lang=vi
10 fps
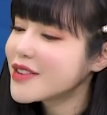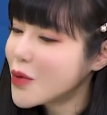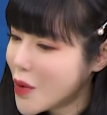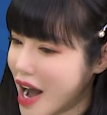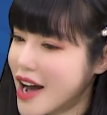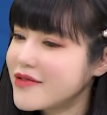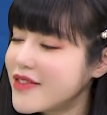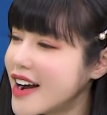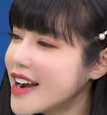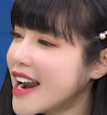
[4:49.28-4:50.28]
được phù hợp
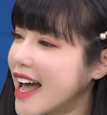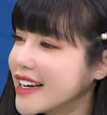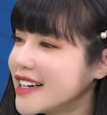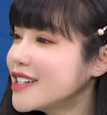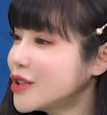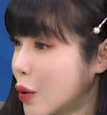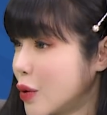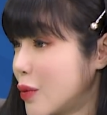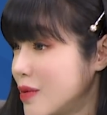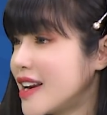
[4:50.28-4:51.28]
với lại cái lứa tuổi
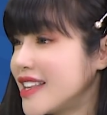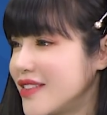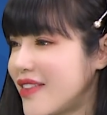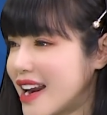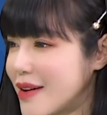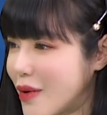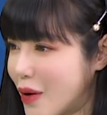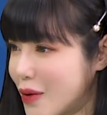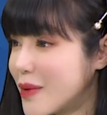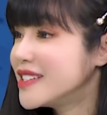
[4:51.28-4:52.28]
cũng như là những fan hâm
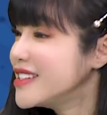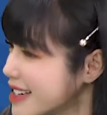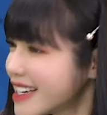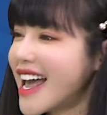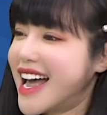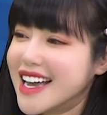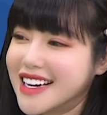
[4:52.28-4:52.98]
mộ của mình sao trước biết, đã.